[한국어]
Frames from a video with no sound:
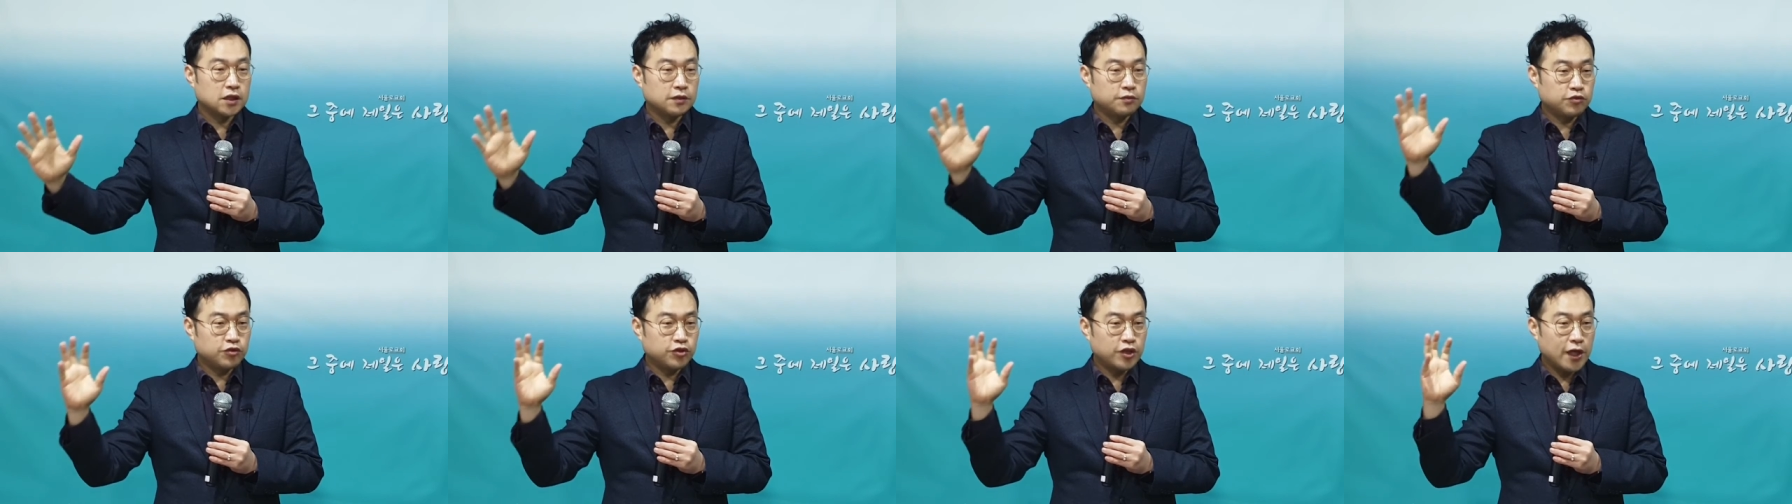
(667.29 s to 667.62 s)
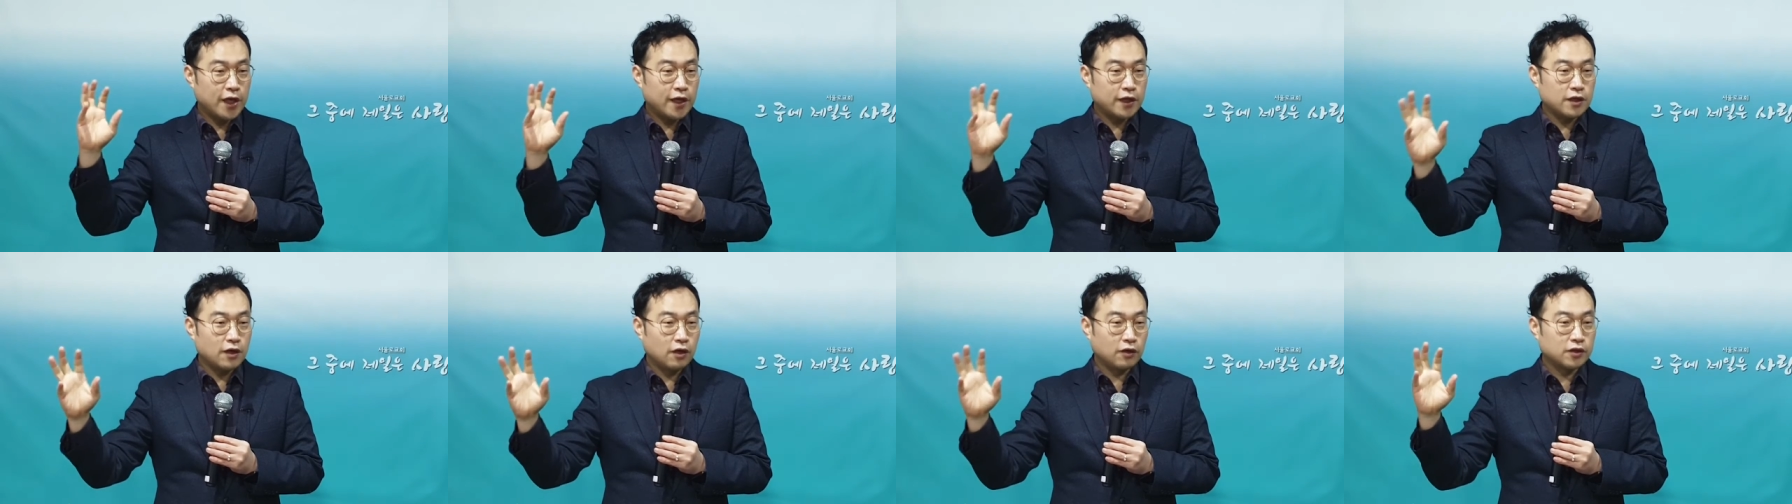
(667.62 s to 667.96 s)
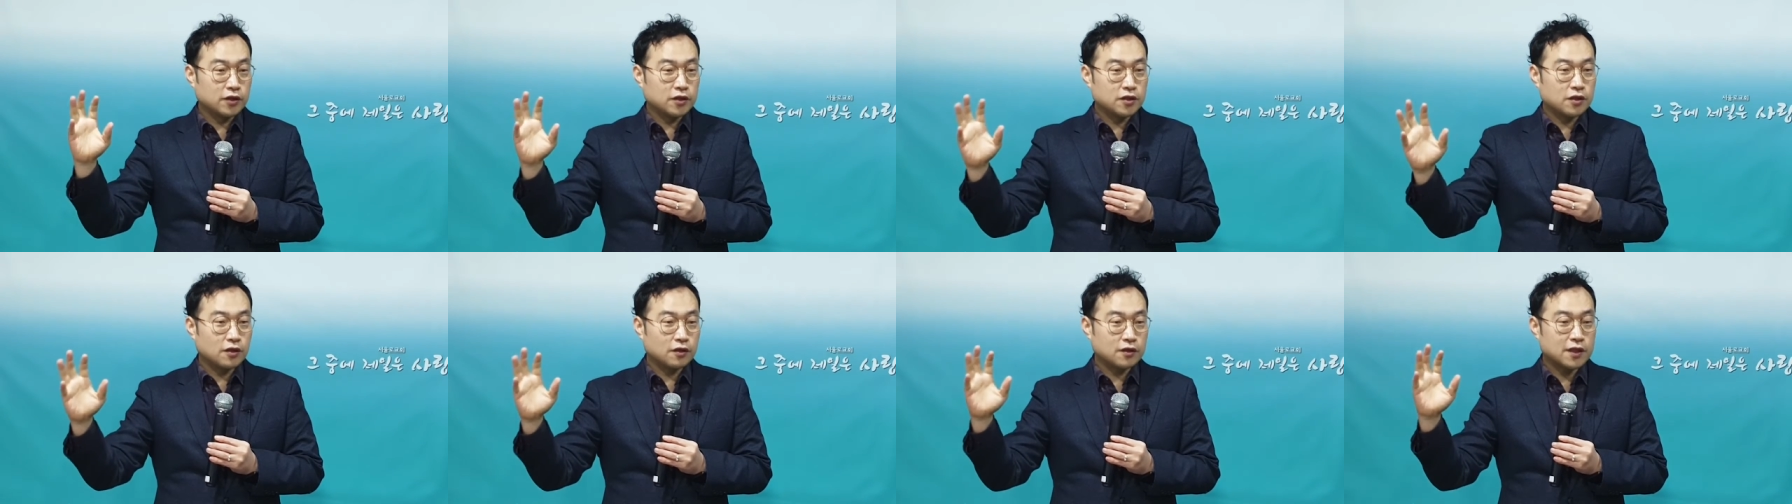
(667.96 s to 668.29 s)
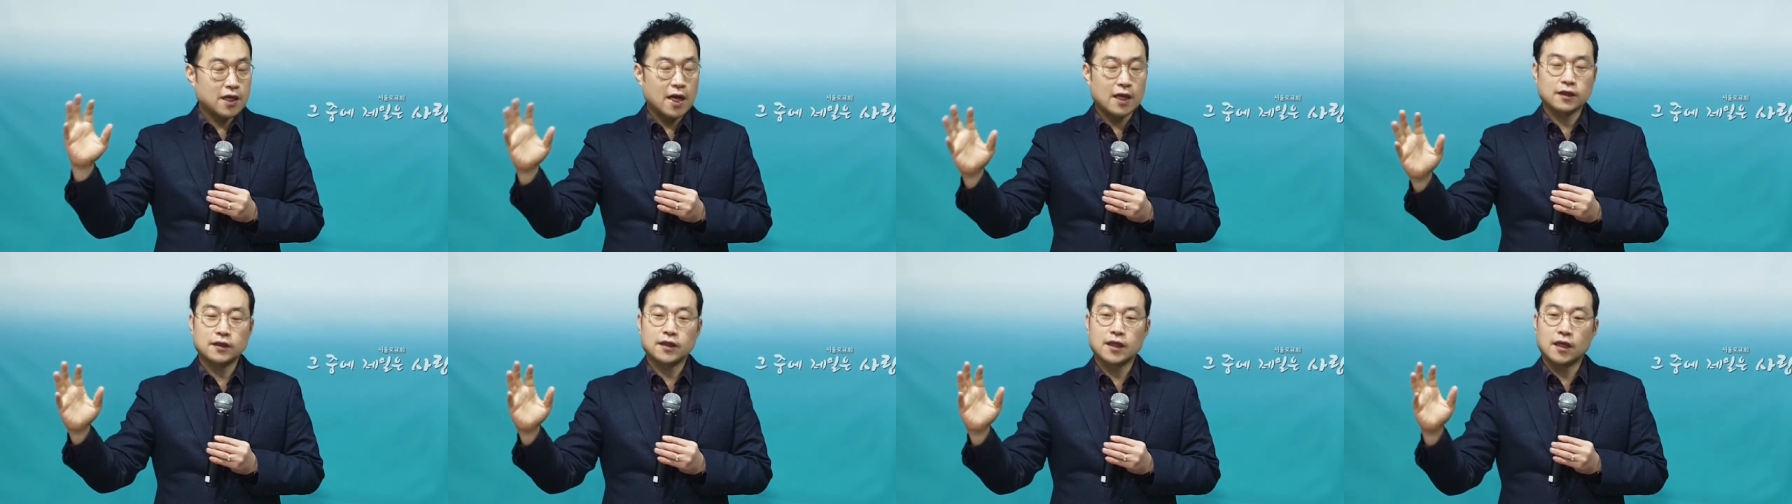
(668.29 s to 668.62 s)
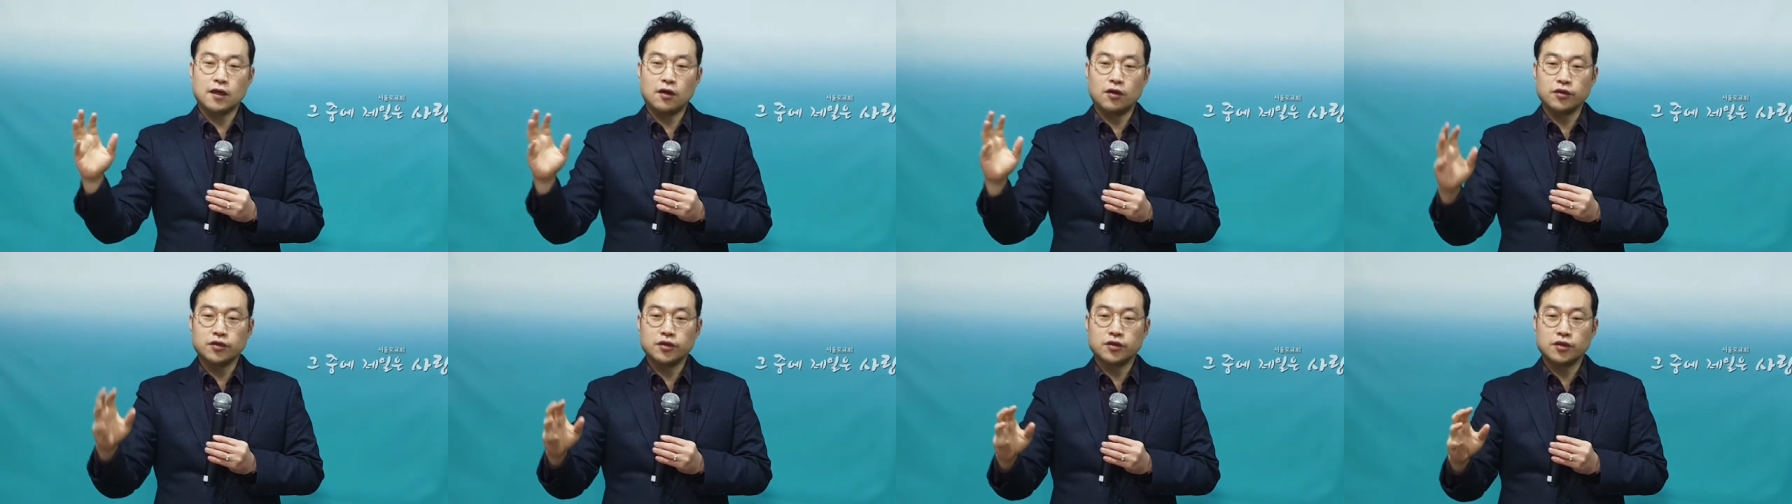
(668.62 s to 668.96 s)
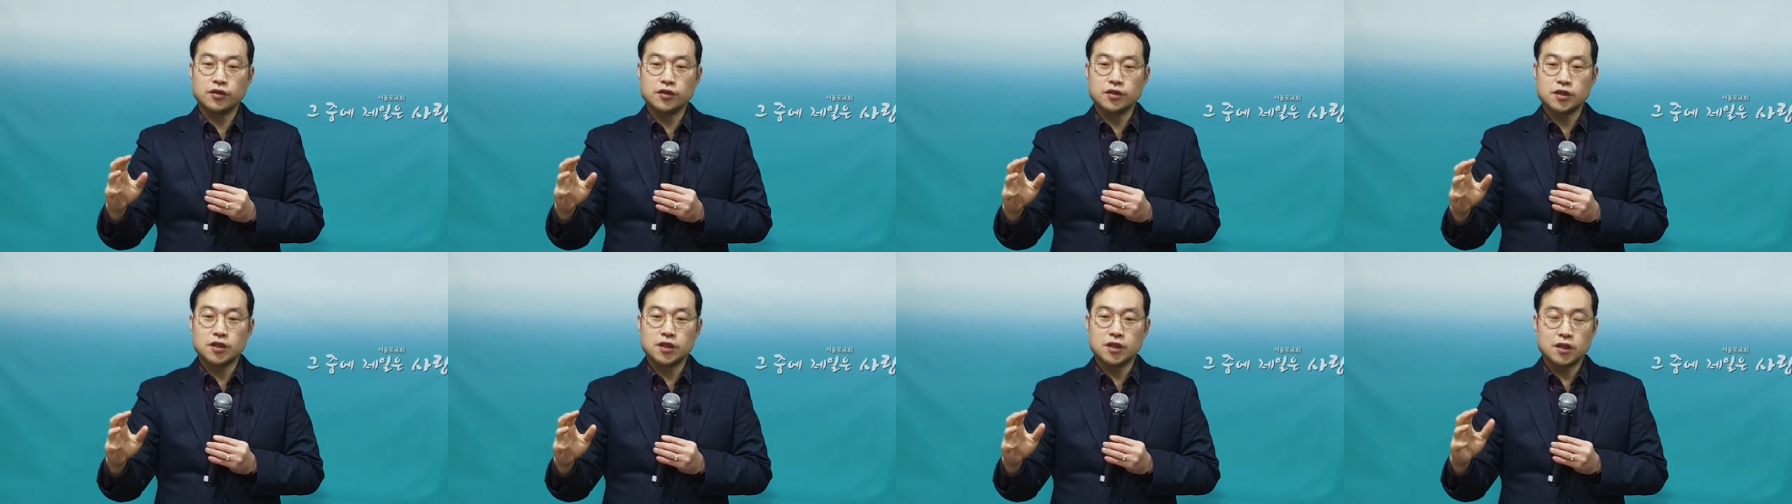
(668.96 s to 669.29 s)
그분의 영적 상태가
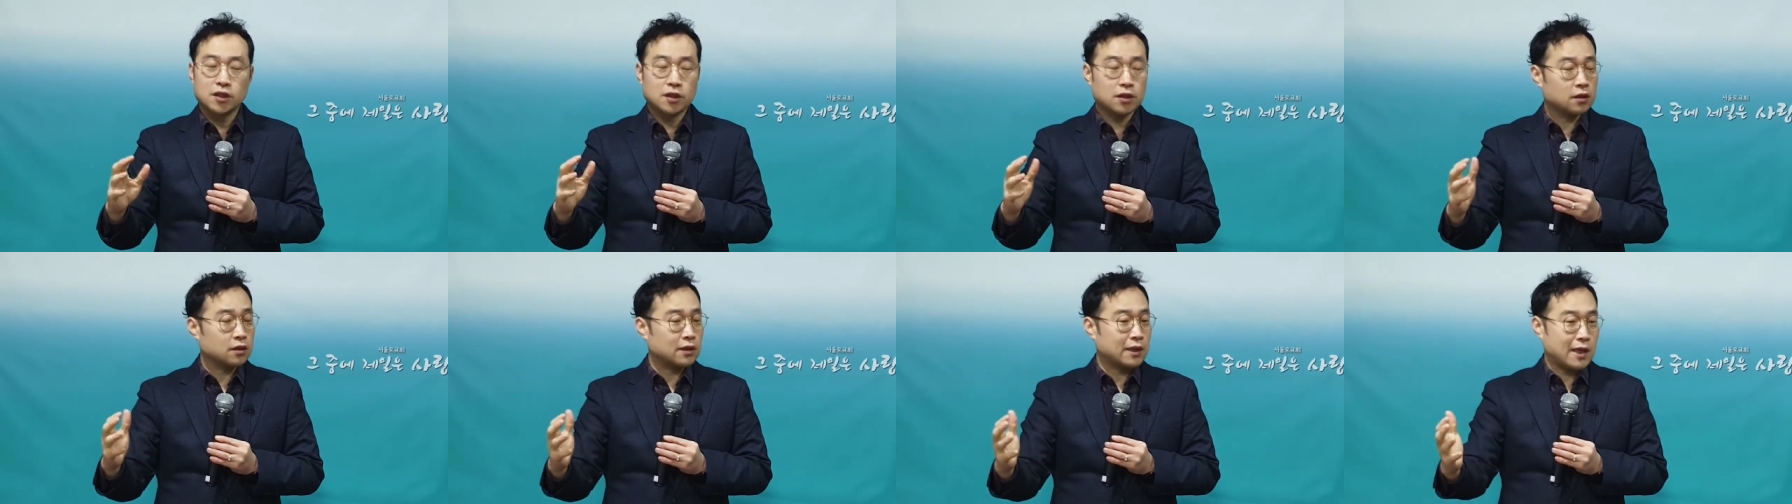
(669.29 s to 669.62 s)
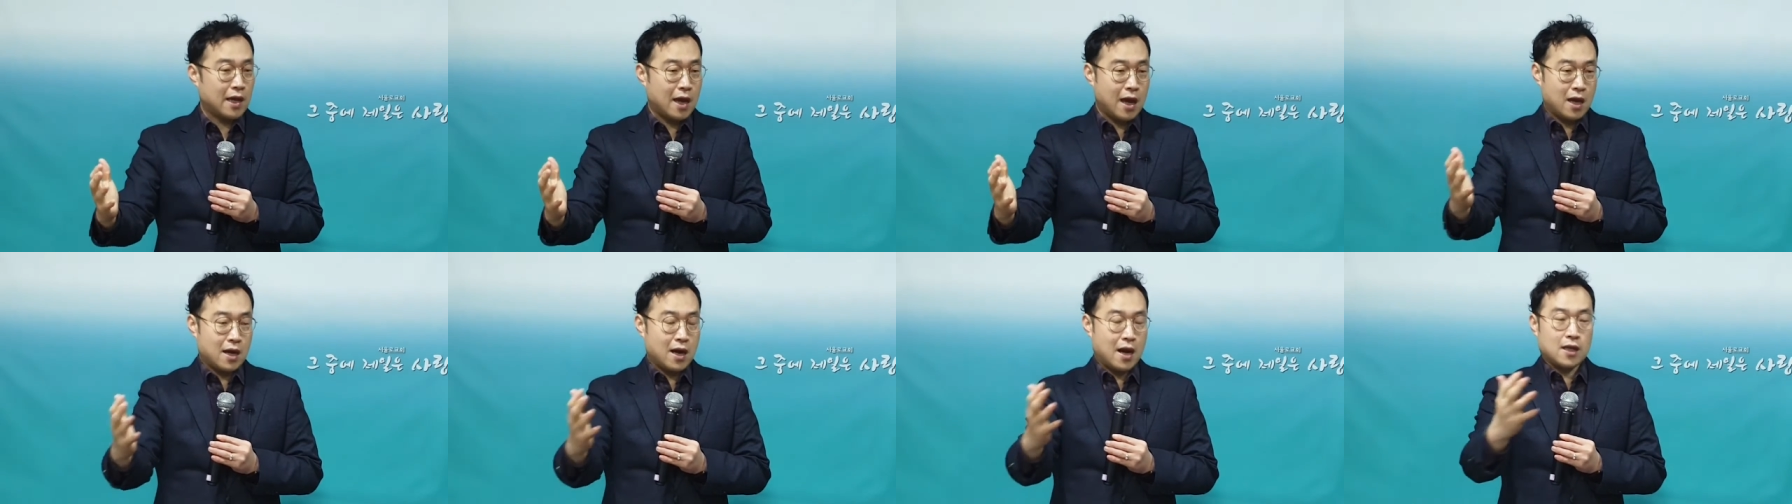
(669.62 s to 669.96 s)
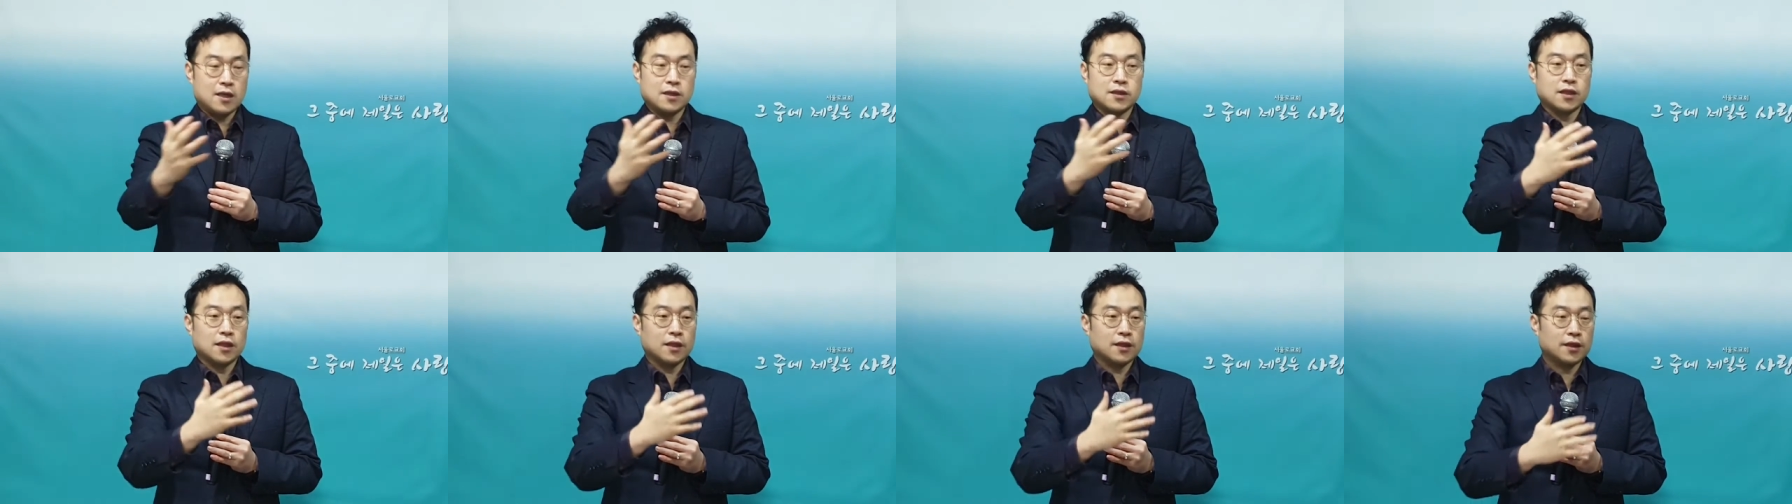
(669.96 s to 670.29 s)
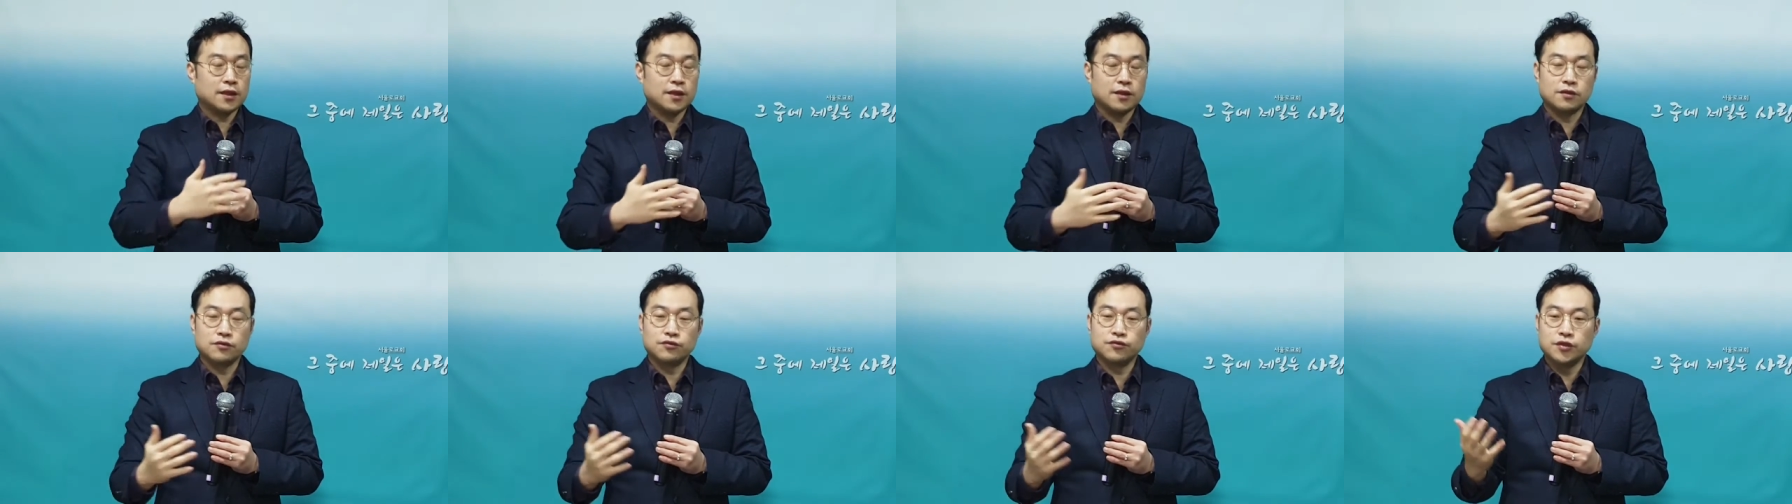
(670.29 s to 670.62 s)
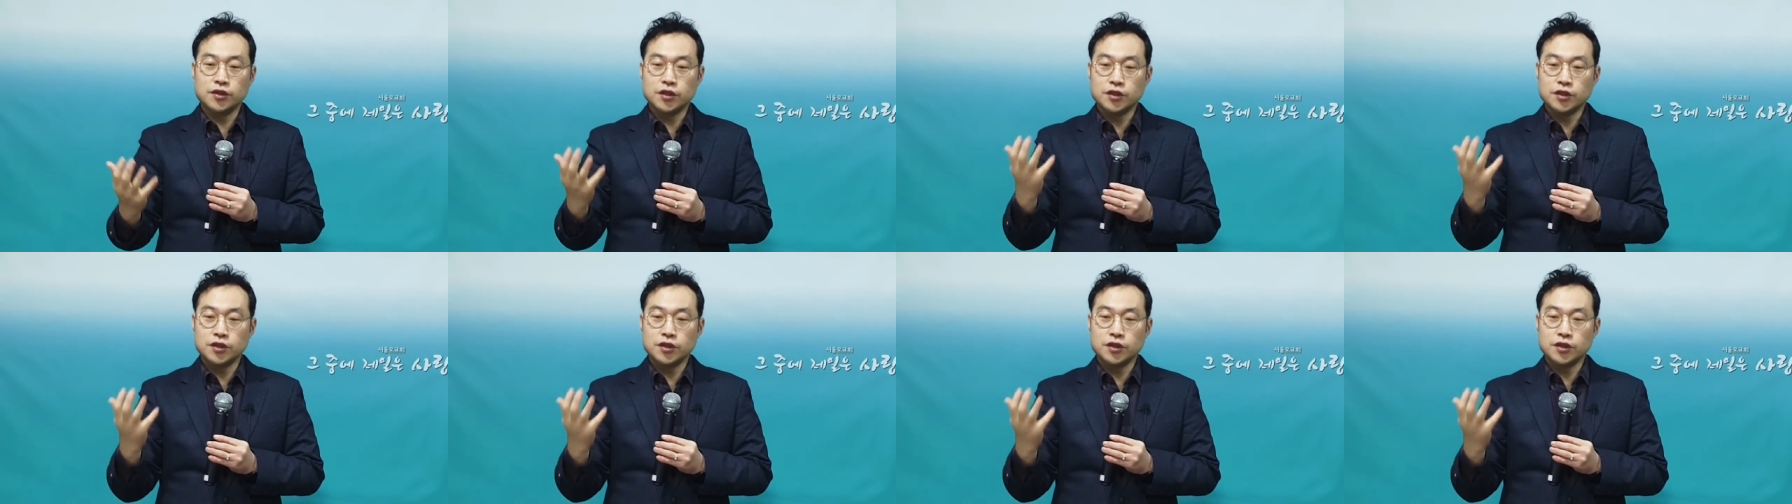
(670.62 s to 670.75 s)
어떤지 잘 알잖아요.